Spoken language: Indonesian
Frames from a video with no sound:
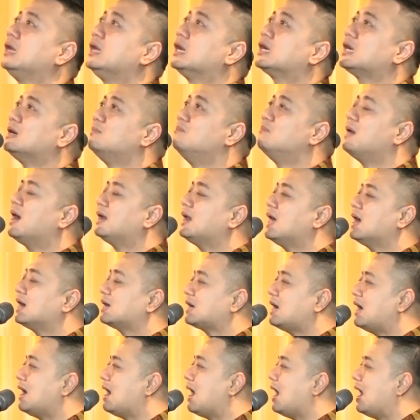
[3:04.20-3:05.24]

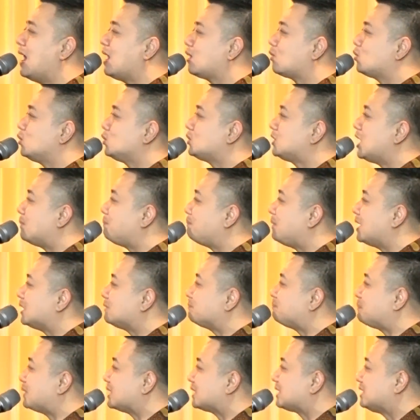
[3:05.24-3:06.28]
Kemanakah aku
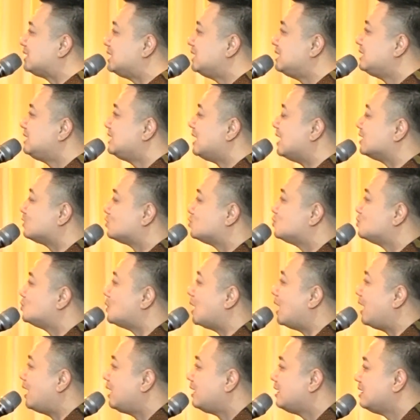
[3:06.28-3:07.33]
dapat pergi ya
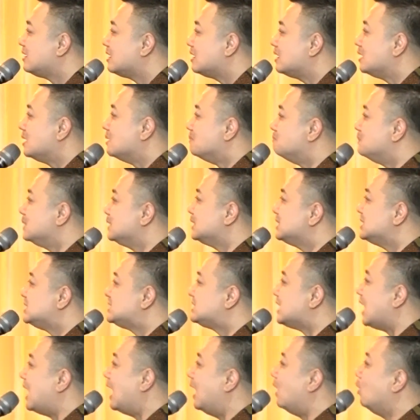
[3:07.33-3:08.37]
Tuhan?
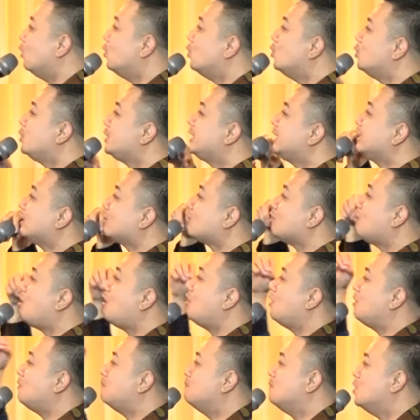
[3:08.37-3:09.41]
Menjauhi
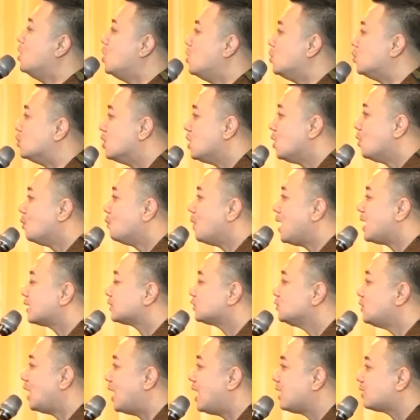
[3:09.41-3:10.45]
rohmu.
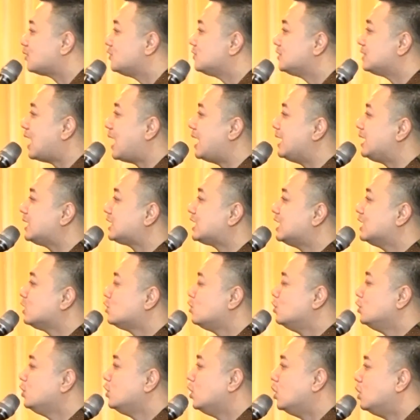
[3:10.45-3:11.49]
Waktu aku naik ke
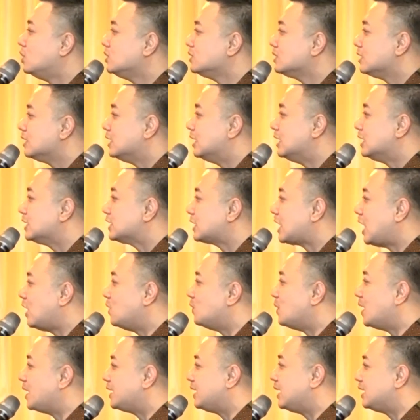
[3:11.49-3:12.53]
gunung,
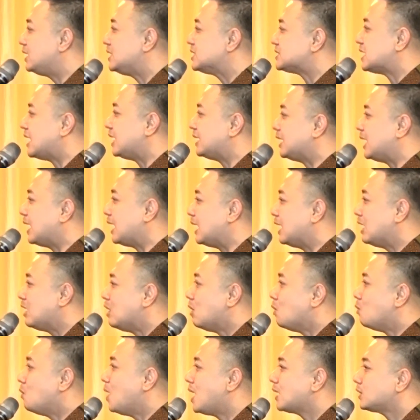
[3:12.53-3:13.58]
engkau ada di sana.
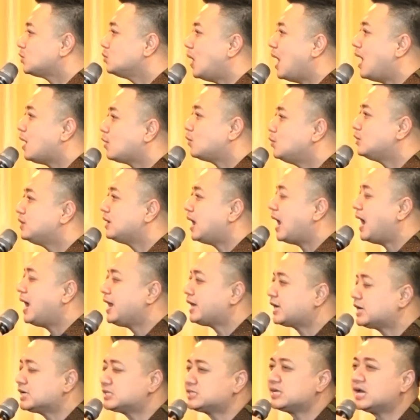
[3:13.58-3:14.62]
Waktu aku
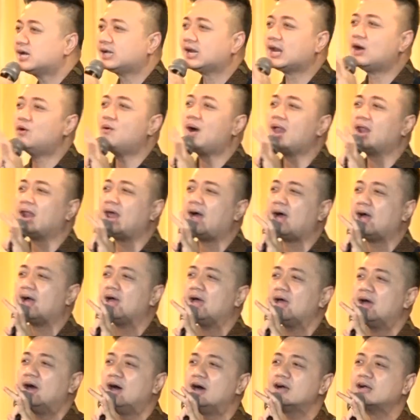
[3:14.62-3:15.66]
naik ke
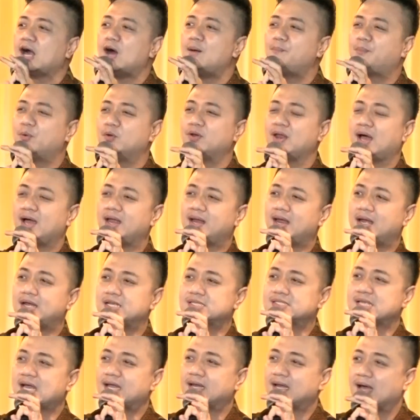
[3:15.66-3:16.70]
cakrawala, engkau pun ada di
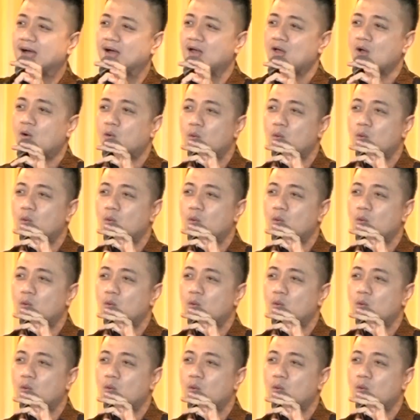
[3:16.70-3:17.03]
sana.